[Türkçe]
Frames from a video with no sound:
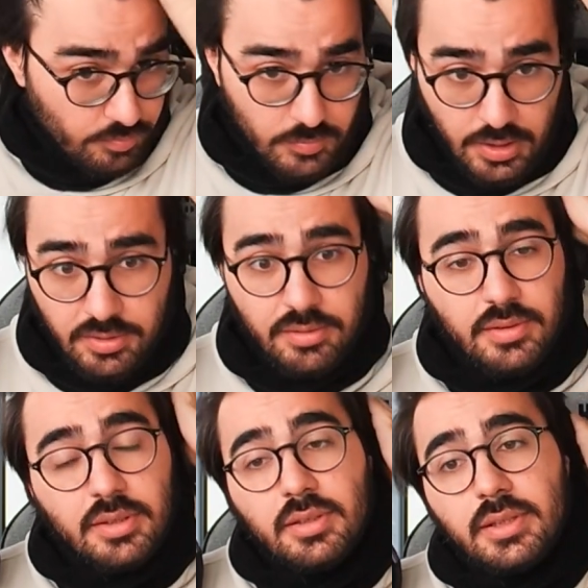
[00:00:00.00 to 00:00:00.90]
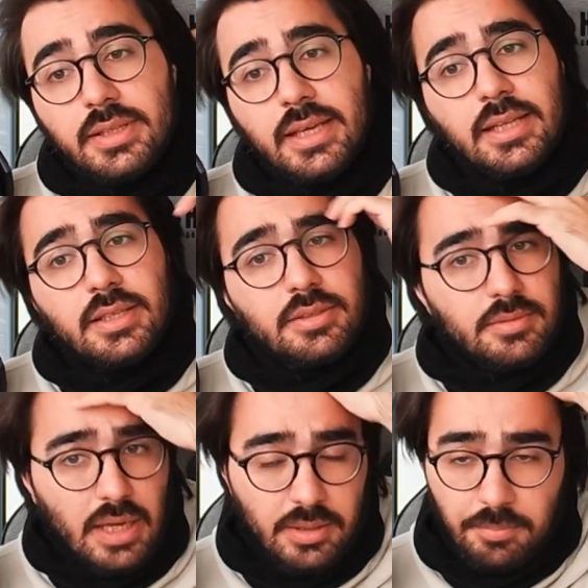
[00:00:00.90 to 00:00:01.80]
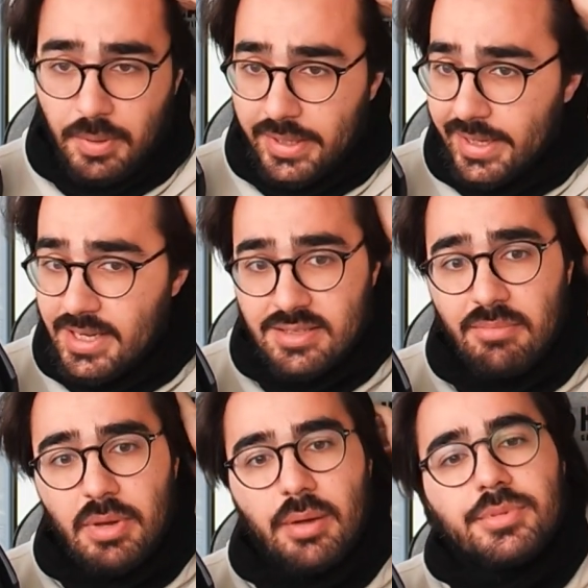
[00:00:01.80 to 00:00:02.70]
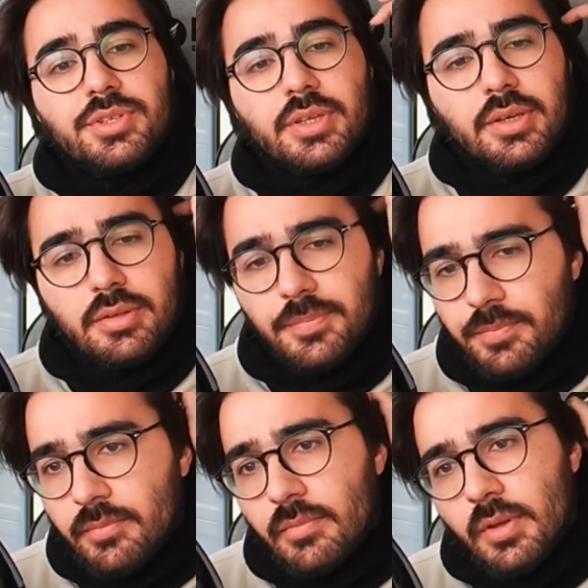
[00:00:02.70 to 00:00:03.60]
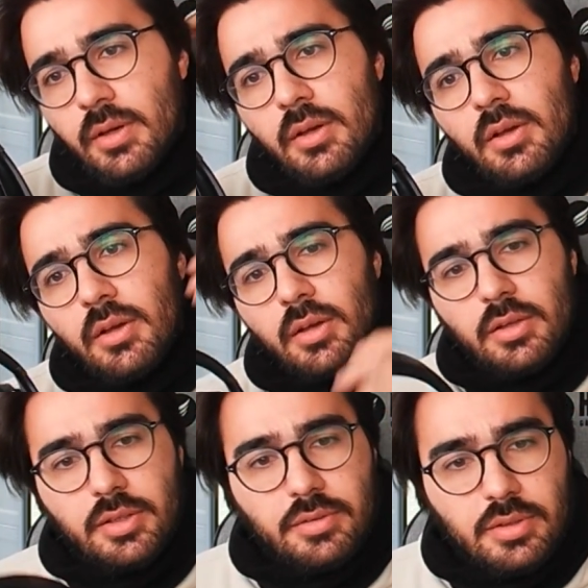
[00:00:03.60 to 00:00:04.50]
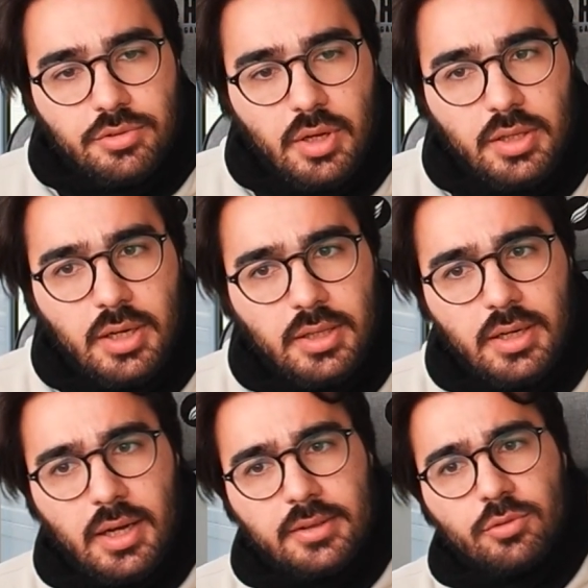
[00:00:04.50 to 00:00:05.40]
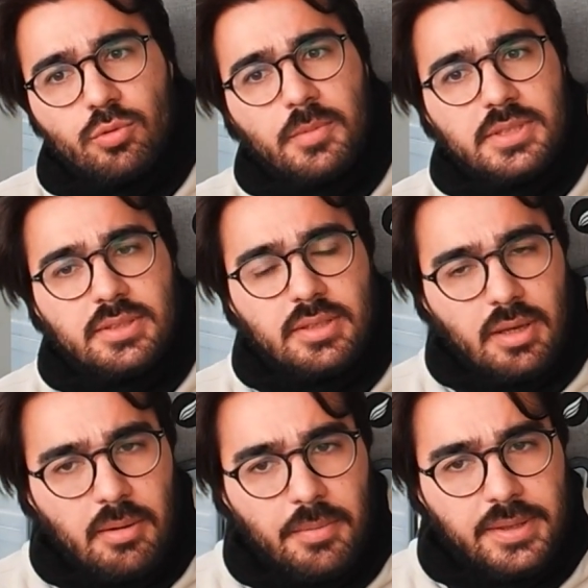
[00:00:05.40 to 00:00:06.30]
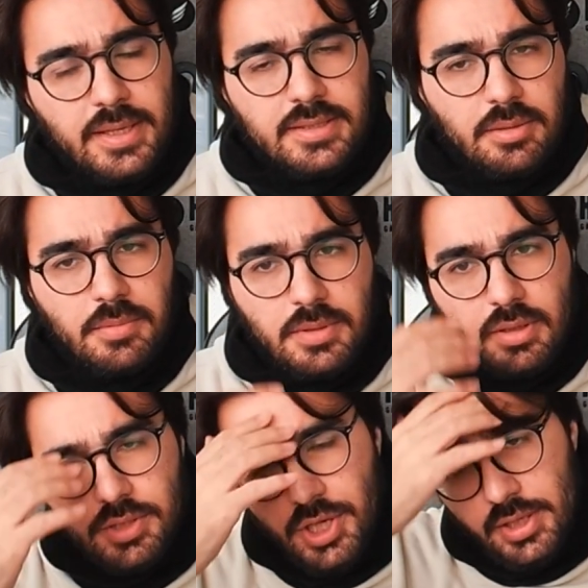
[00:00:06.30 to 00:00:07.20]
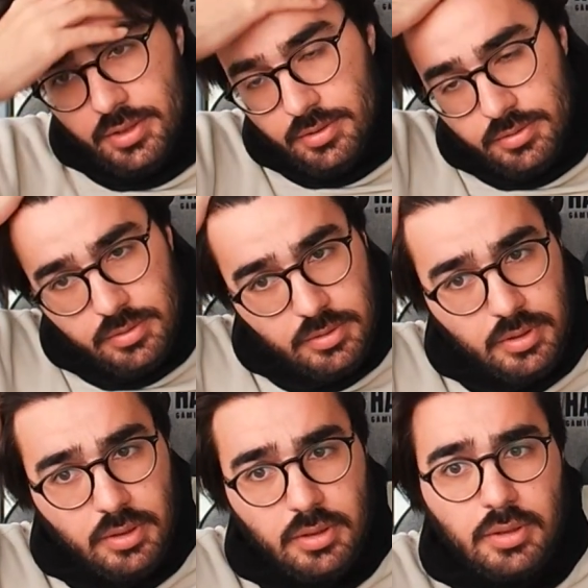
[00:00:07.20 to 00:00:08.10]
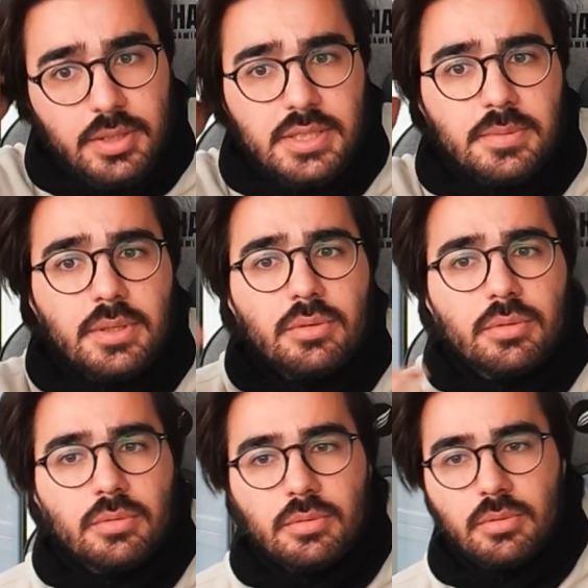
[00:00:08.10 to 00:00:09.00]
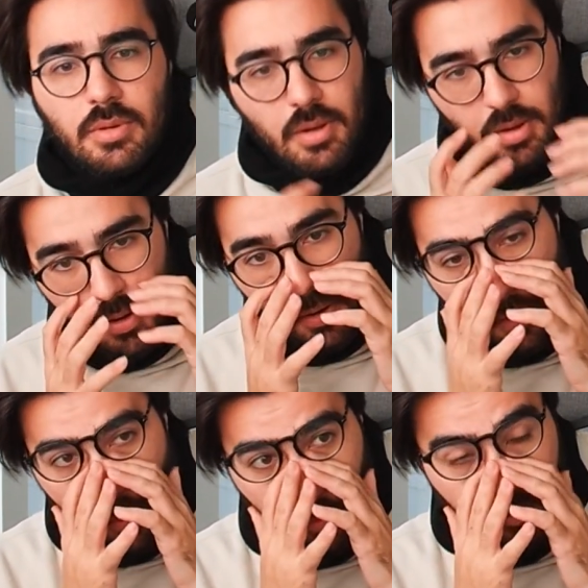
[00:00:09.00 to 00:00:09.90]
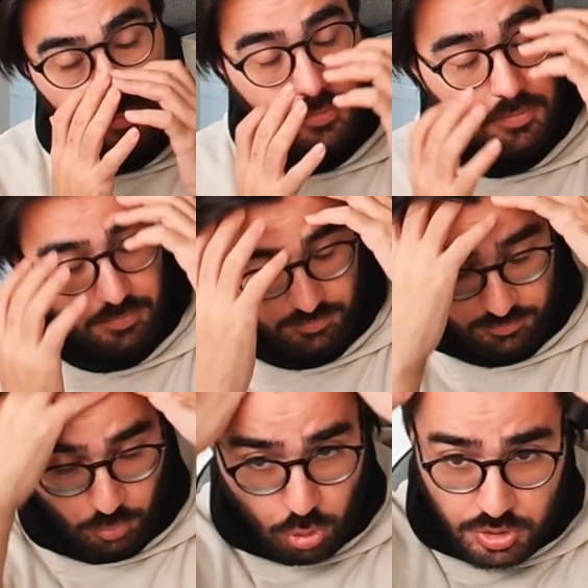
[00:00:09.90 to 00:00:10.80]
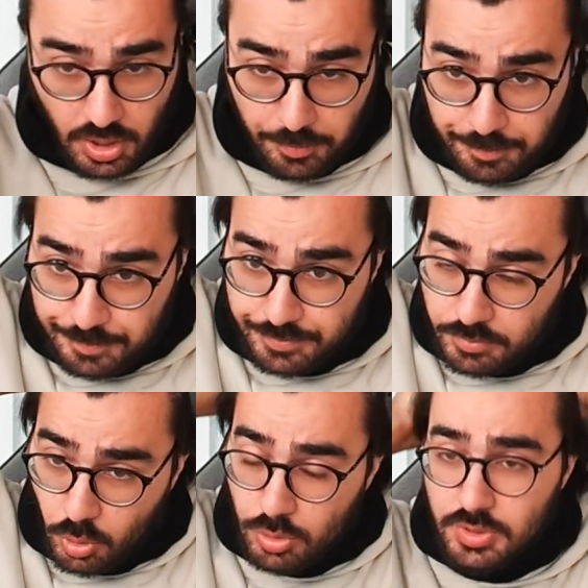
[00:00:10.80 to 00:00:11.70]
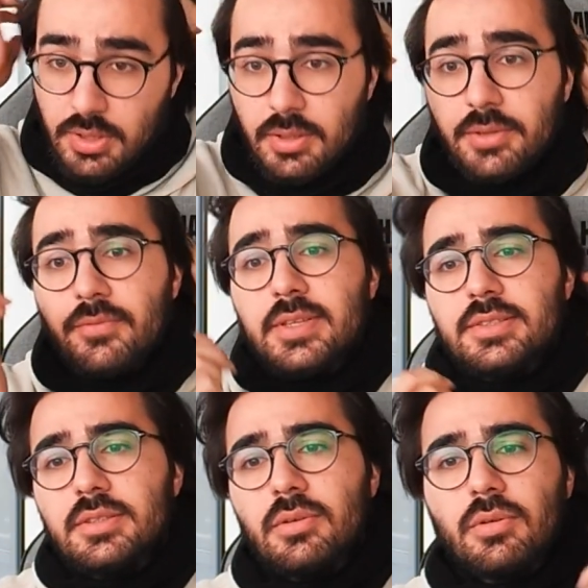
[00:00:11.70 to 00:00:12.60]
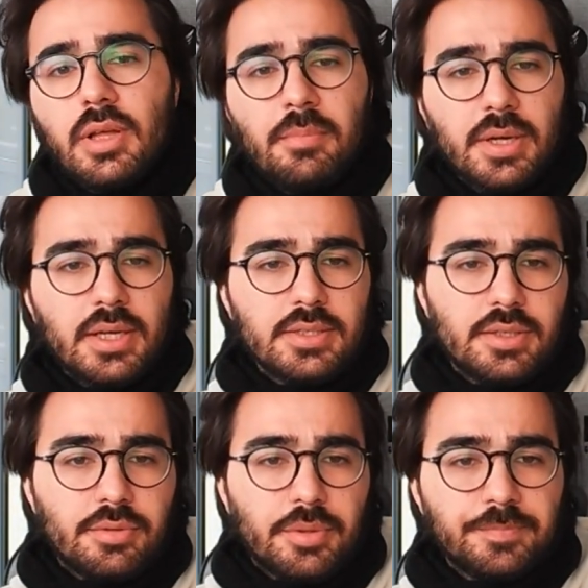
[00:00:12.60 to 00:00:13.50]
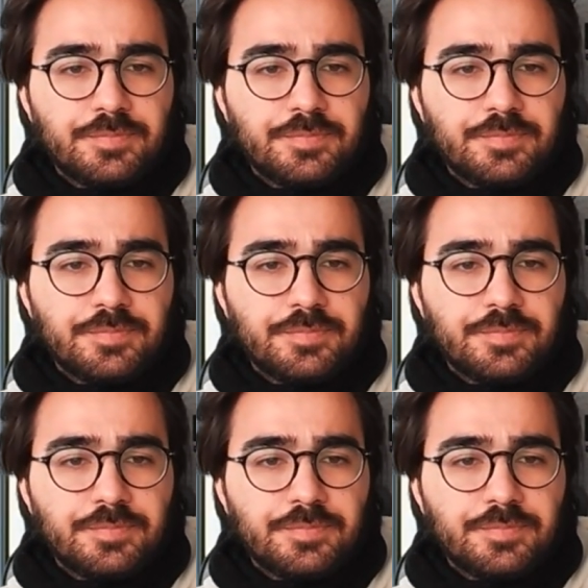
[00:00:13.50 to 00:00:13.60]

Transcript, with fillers: Yani Twitter gelir yani para kazanmayan bir şirket. Twitter şu ana kadar hayatta durmasının tamamen tek sebebi şey e, ismi nedir onun? E, borsa. Borsa, investor oradan para kazanıyor.